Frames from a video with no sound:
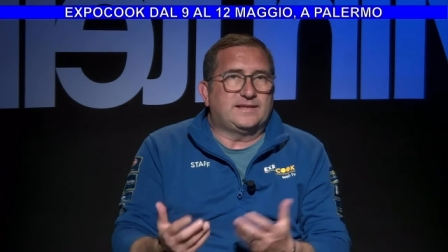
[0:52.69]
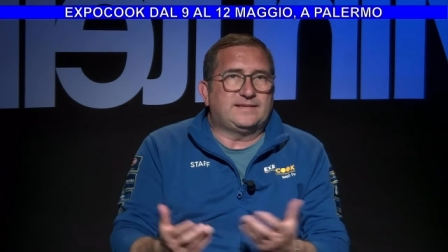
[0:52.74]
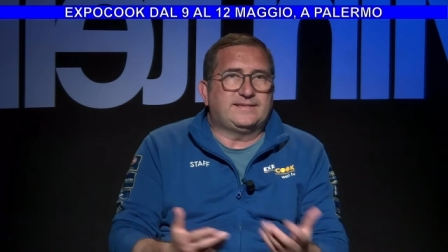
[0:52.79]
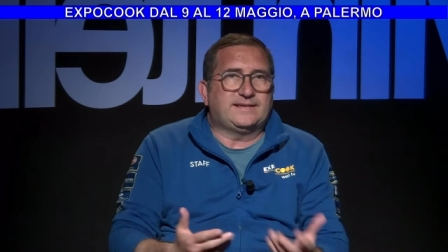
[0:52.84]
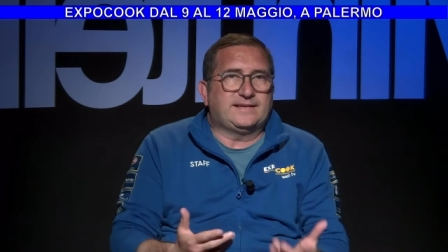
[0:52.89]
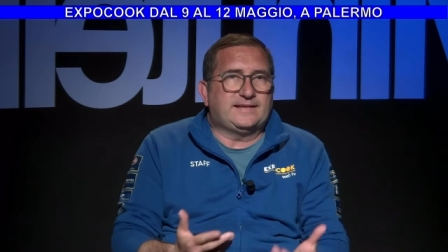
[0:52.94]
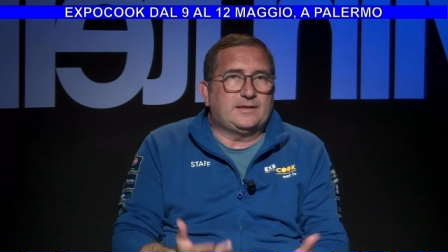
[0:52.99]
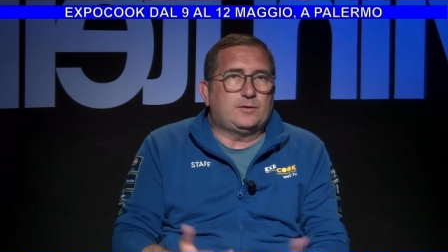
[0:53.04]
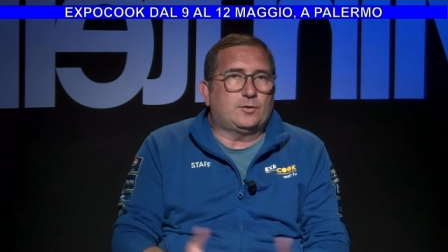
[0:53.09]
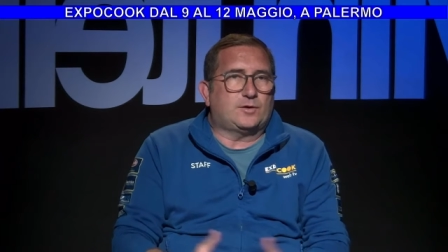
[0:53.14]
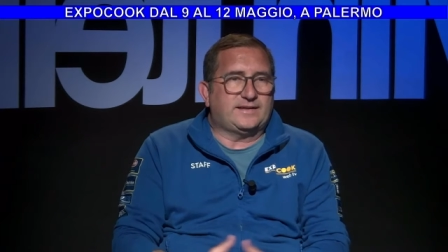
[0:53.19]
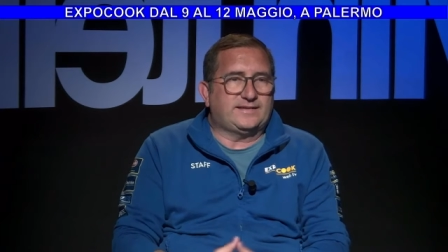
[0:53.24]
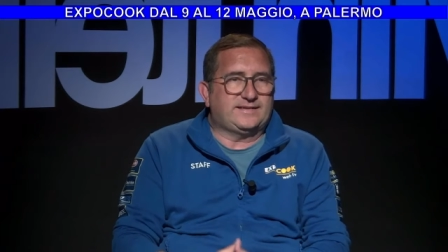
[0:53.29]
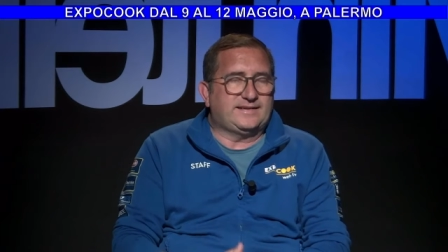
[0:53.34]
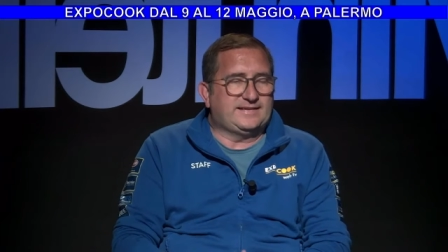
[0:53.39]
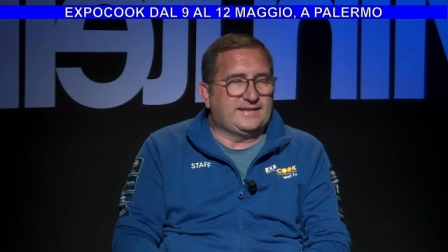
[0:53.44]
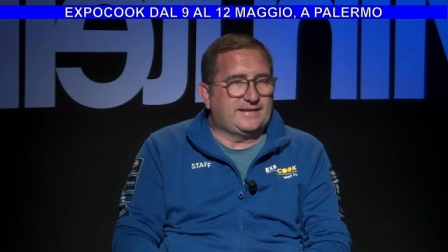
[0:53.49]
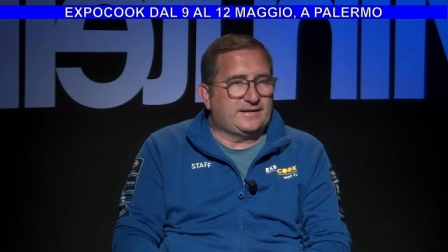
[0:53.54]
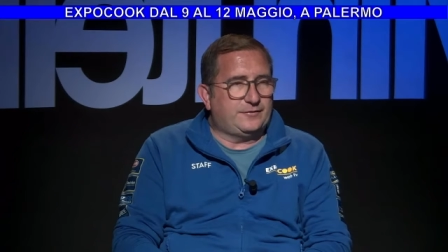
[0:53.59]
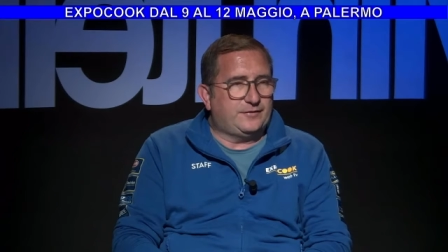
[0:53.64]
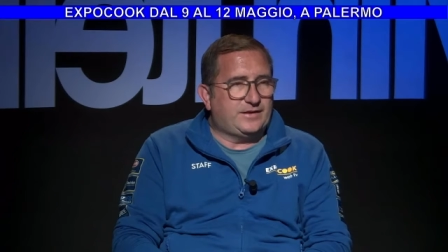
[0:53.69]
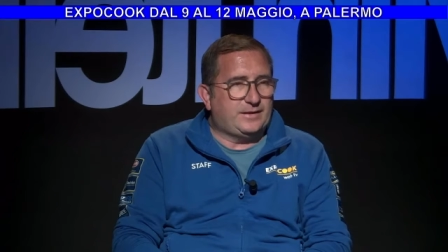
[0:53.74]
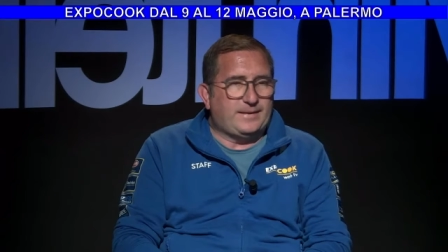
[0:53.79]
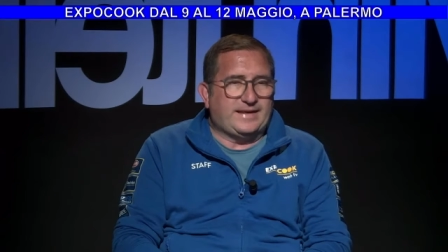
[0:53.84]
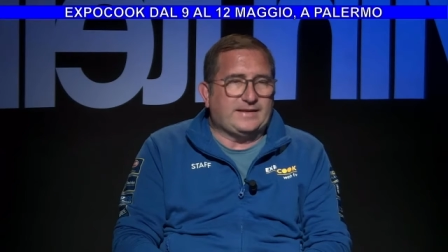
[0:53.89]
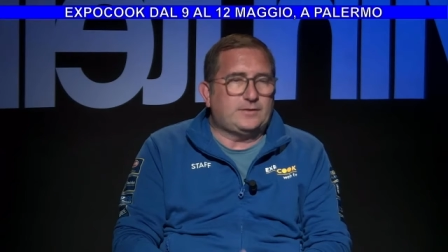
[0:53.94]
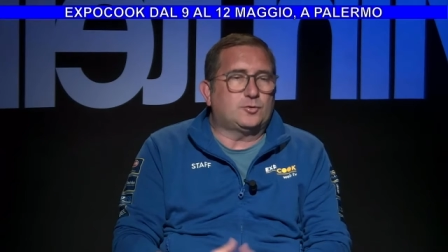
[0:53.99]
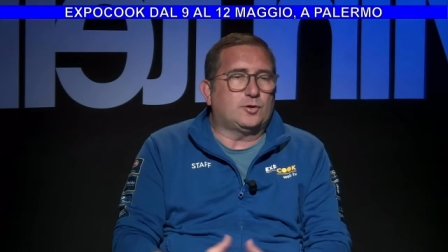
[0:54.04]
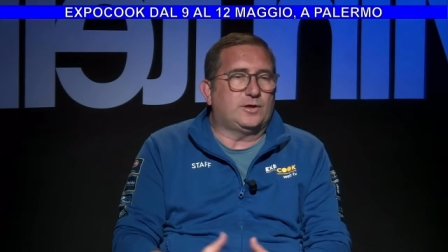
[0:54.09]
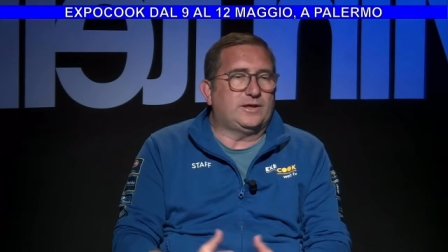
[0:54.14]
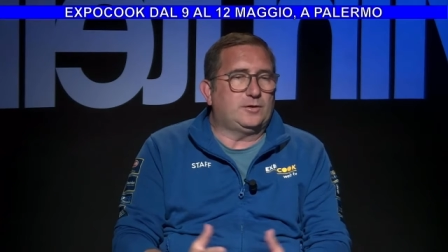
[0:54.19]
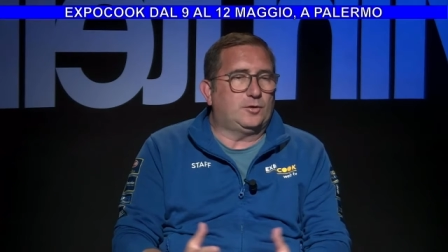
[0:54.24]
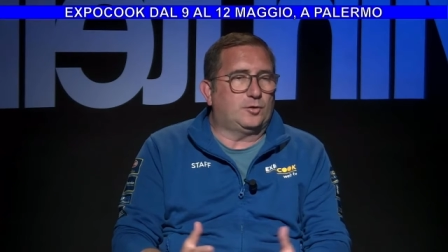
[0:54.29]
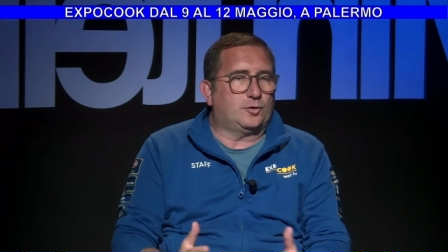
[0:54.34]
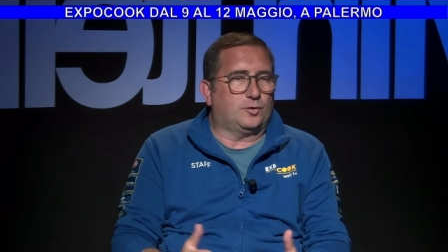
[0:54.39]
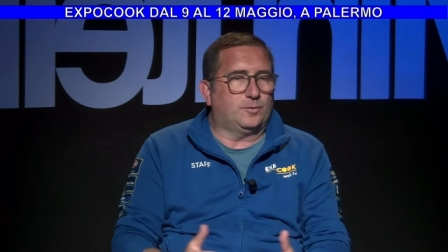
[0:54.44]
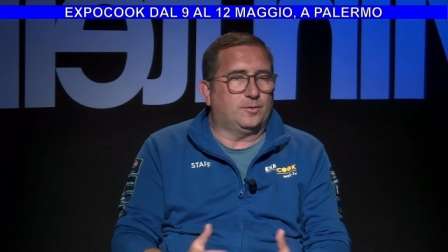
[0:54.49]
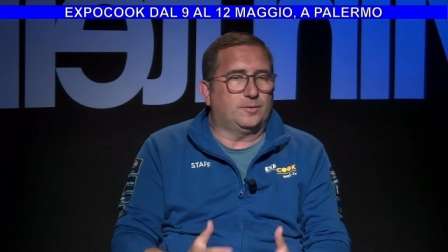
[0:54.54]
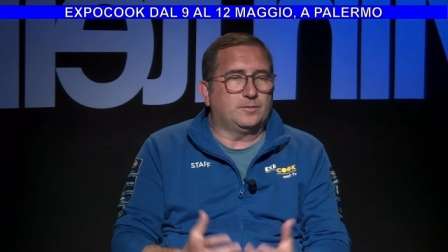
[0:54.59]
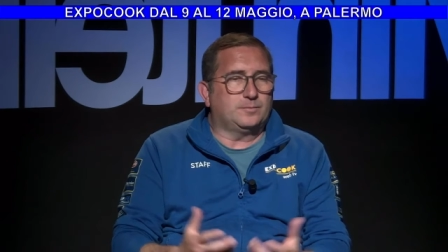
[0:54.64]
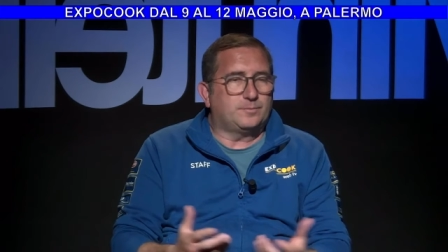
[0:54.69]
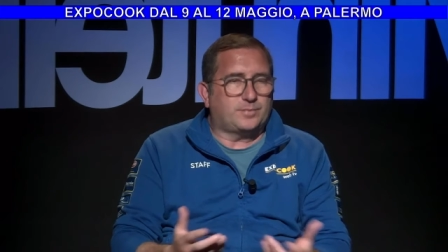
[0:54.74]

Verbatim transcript: aziende, le loro aziende di riferimento e i loro